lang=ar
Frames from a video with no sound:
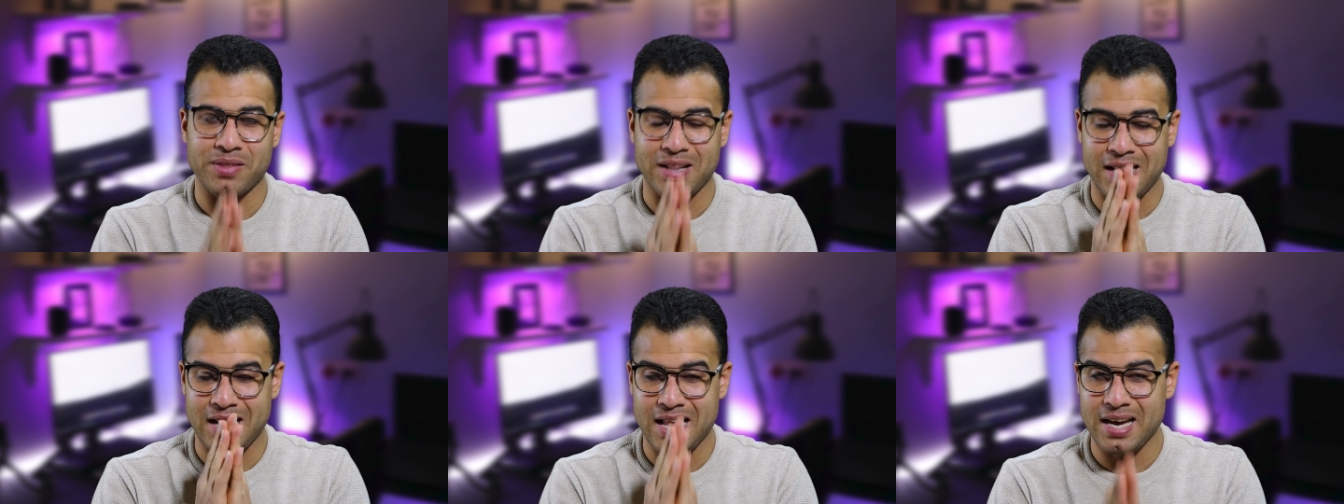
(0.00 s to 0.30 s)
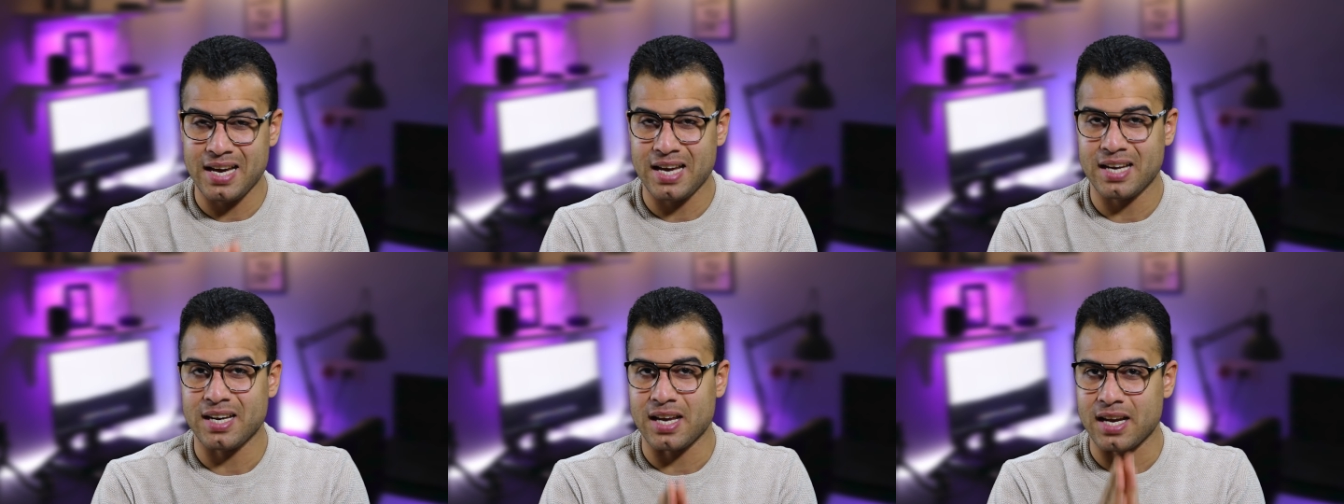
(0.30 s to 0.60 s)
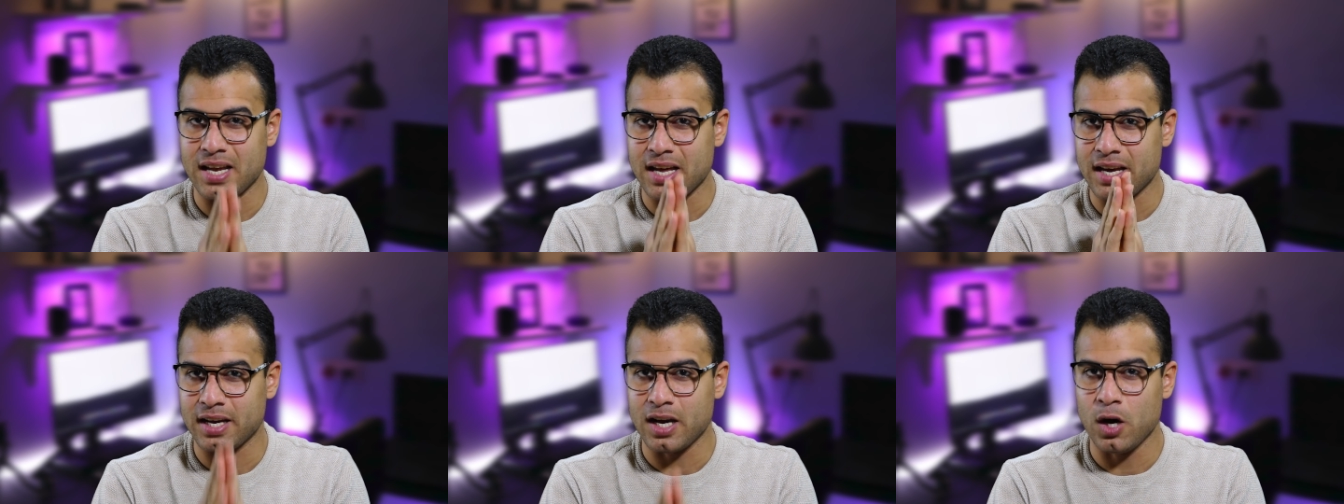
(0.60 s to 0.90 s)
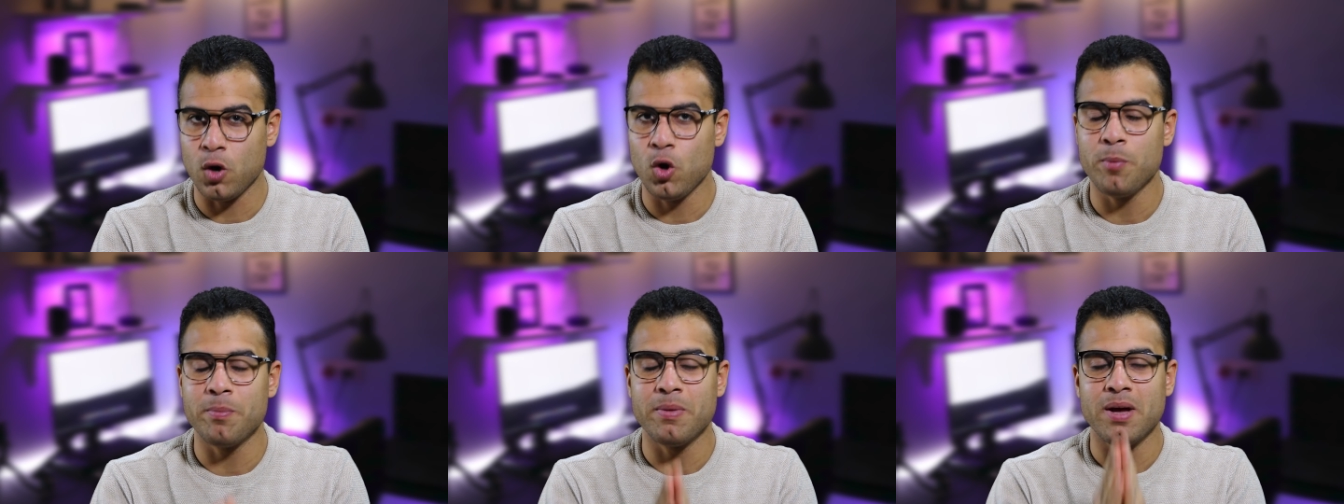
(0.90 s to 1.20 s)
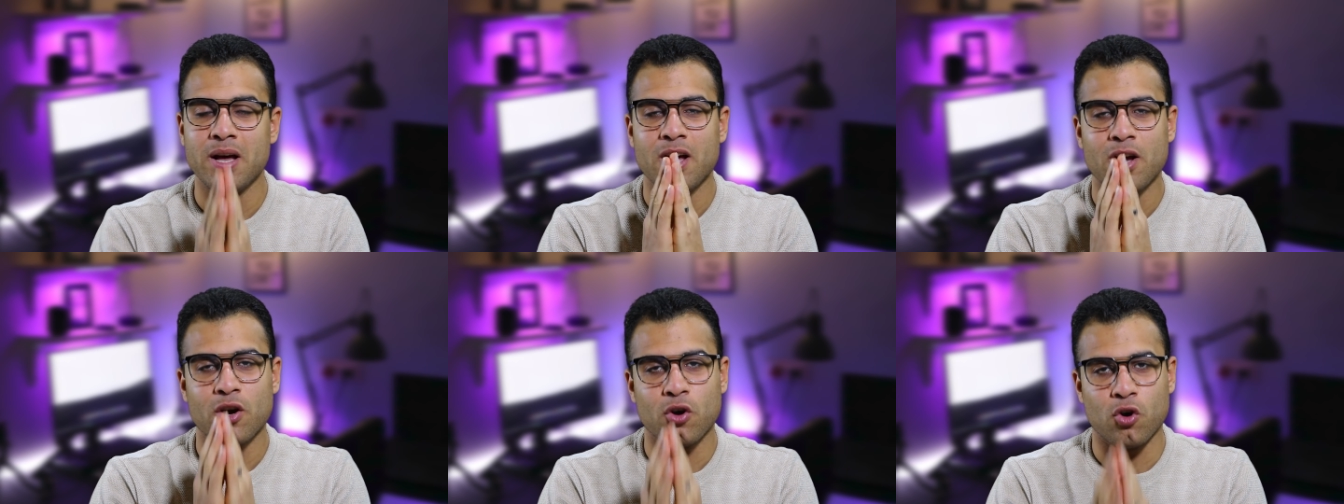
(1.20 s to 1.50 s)
لكن انا هجاوب
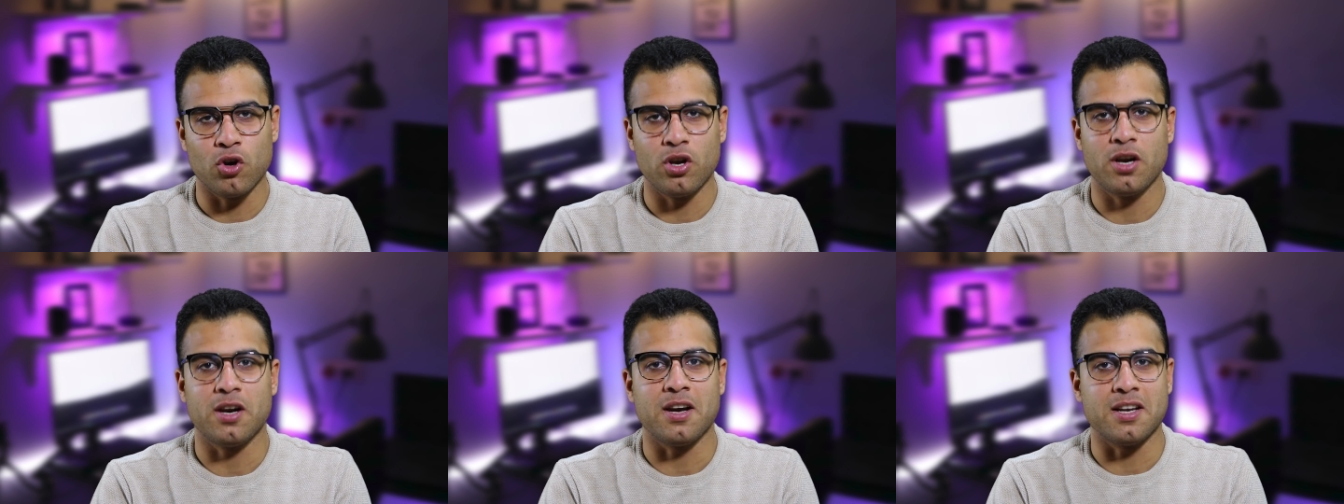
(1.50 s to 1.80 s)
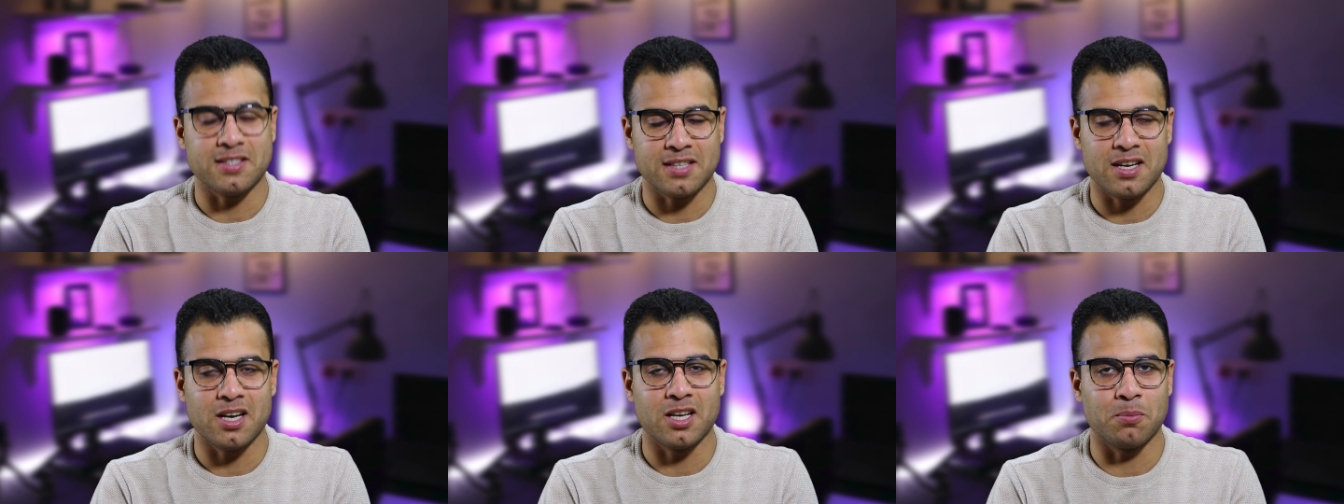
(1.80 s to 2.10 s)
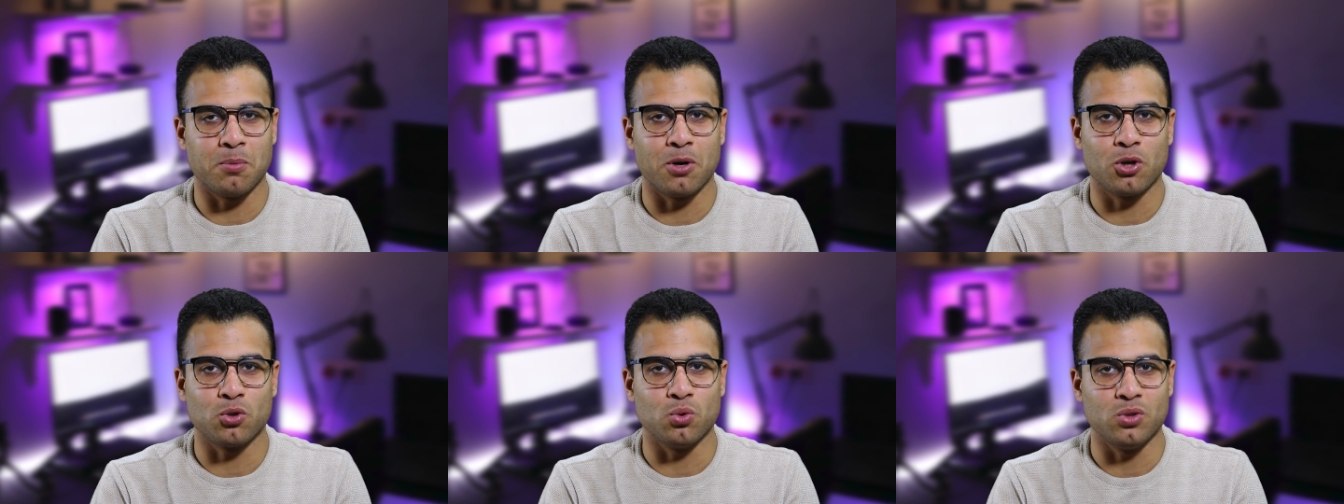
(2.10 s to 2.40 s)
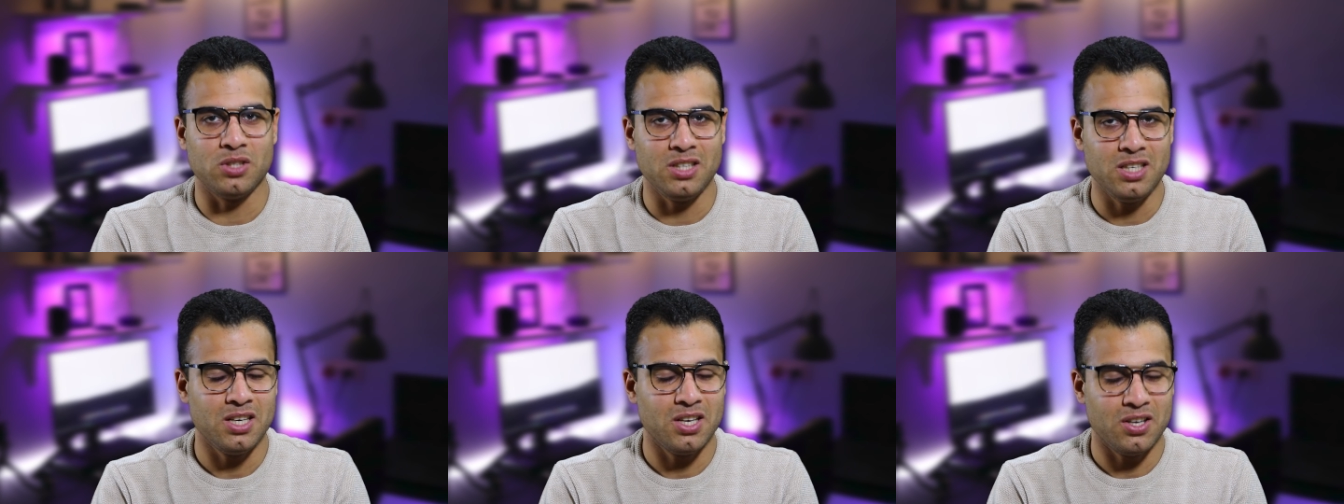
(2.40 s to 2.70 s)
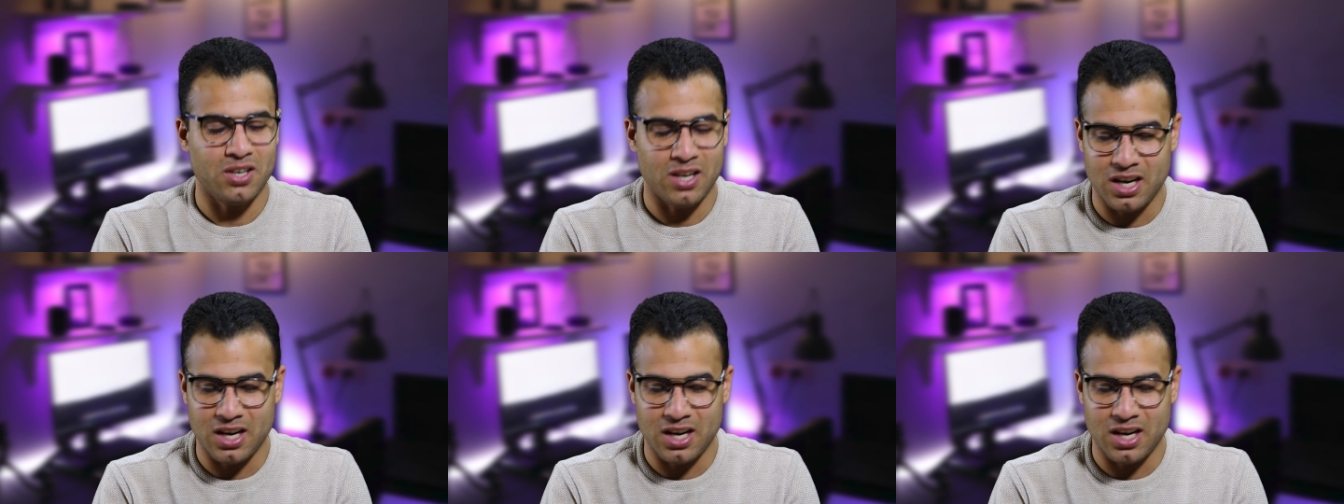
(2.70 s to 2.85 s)
كل الاسئله برضو دي